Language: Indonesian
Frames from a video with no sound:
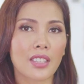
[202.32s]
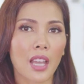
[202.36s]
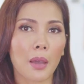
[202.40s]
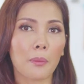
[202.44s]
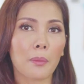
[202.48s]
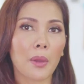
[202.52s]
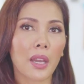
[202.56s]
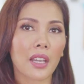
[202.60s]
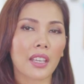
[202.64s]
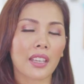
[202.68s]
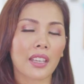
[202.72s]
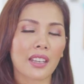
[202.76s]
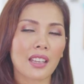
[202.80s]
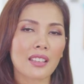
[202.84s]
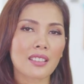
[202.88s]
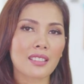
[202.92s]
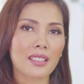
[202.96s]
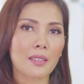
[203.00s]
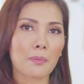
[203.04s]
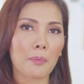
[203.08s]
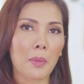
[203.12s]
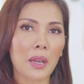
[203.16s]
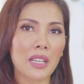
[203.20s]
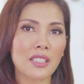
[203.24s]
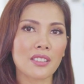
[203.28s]
Sampai akhirnya
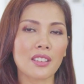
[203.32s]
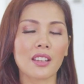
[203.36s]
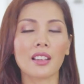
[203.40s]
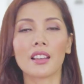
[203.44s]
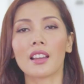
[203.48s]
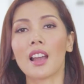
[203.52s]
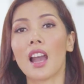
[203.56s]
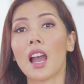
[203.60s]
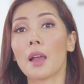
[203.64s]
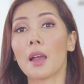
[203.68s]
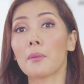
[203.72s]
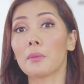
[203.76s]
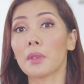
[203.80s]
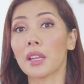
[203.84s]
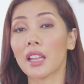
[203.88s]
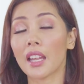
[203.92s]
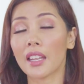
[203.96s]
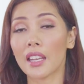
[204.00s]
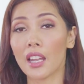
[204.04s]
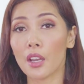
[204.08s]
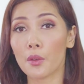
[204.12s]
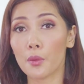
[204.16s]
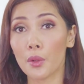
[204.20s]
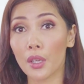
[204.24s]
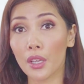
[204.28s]
sepanjang
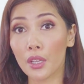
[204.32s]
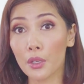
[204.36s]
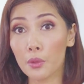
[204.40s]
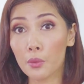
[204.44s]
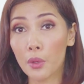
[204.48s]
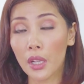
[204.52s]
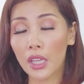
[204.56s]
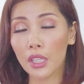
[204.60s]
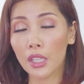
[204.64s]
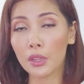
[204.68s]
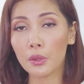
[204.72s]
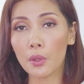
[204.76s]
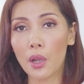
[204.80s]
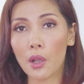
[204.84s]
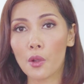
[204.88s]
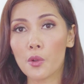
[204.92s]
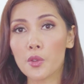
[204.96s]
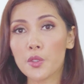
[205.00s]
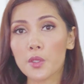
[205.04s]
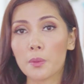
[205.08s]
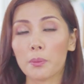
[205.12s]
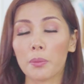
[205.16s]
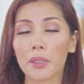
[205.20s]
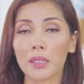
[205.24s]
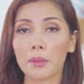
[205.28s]
kehamilan aku yang kedua itu aku
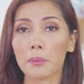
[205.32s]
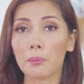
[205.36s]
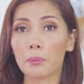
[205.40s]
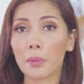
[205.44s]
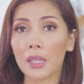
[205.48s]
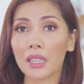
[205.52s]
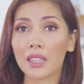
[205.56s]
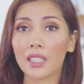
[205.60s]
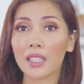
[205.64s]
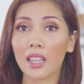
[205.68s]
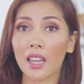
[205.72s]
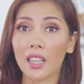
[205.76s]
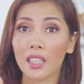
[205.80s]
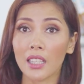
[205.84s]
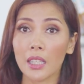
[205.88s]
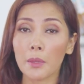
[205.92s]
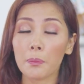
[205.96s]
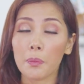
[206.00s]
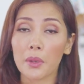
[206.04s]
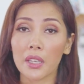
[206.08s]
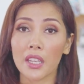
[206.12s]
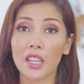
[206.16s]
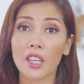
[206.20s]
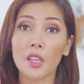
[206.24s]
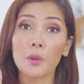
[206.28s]
sempat empat kali
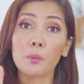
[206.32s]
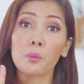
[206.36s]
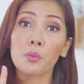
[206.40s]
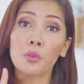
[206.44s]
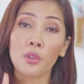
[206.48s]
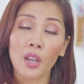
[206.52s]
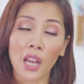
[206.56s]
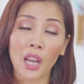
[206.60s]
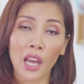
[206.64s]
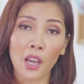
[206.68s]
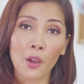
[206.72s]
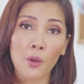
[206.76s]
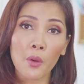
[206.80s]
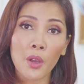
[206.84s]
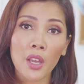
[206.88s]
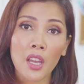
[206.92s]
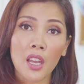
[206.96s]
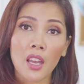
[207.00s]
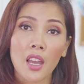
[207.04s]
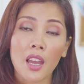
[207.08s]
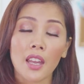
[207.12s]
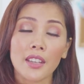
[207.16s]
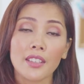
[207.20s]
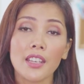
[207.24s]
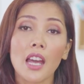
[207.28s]
pergi ke pulau
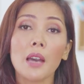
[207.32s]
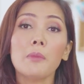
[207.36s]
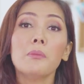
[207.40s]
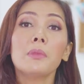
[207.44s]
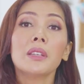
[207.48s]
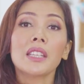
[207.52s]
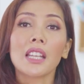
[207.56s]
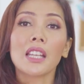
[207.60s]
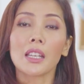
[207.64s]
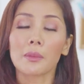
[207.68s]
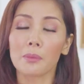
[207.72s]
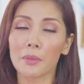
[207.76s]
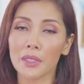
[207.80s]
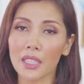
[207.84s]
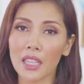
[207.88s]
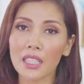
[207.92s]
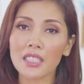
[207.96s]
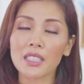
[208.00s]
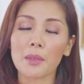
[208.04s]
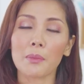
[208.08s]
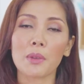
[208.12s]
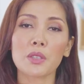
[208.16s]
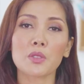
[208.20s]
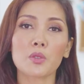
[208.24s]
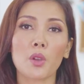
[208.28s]
dan
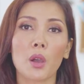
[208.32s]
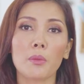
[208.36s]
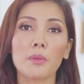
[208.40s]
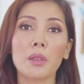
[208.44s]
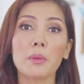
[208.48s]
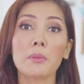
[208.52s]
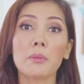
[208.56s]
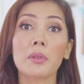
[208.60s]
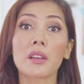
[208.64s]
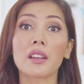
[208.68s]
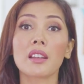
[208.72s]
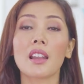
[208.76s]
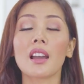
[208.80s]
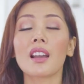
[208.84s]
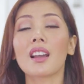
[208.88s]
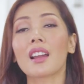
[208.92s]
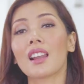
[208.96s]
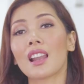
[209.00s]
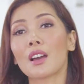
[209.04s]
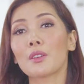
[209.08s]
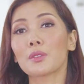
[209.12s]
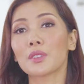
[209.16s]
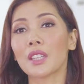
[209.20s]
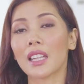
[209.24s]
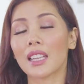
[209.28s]
benar-benar sama suami berenang ke
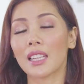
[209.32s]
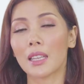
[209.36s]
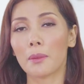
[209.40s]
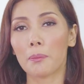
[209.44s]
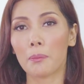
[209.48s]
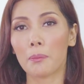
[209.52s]
lautan